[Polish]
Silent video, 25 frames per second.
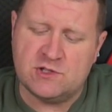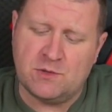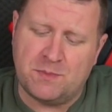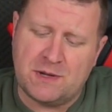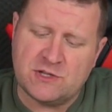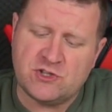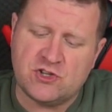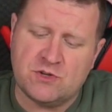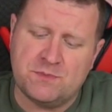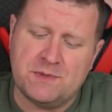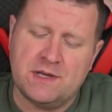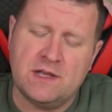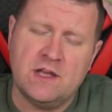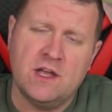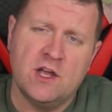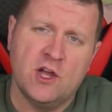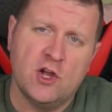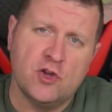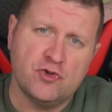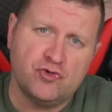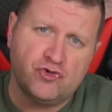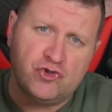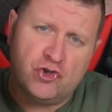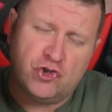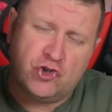Zobaczymy,
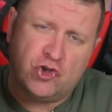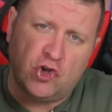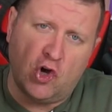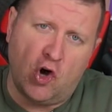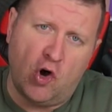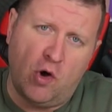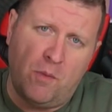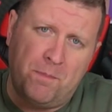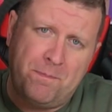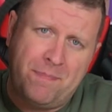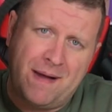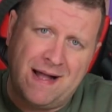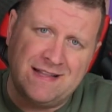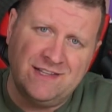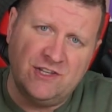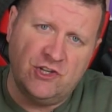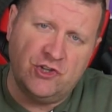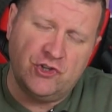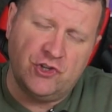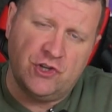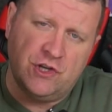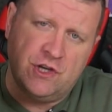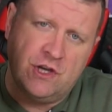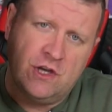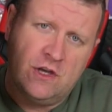czy to
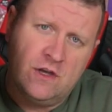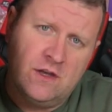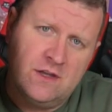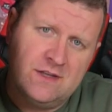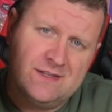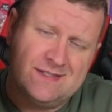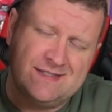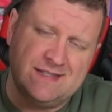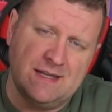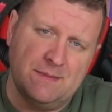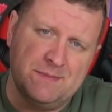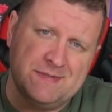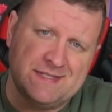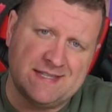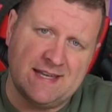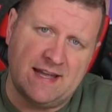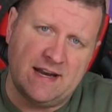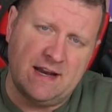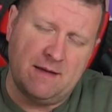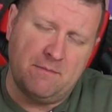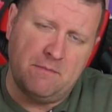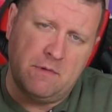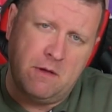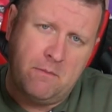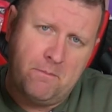Panini z tym
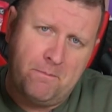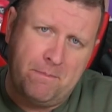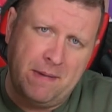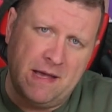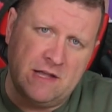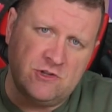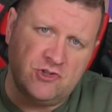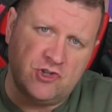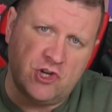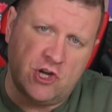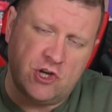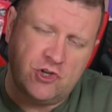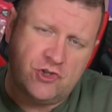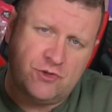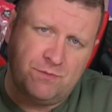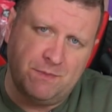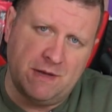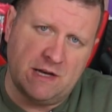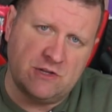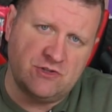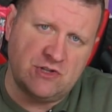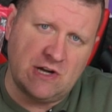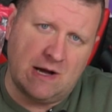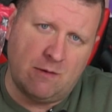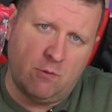serem będzie
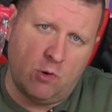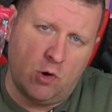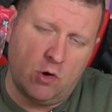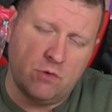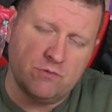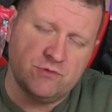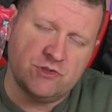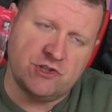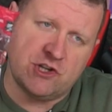śmierdziało,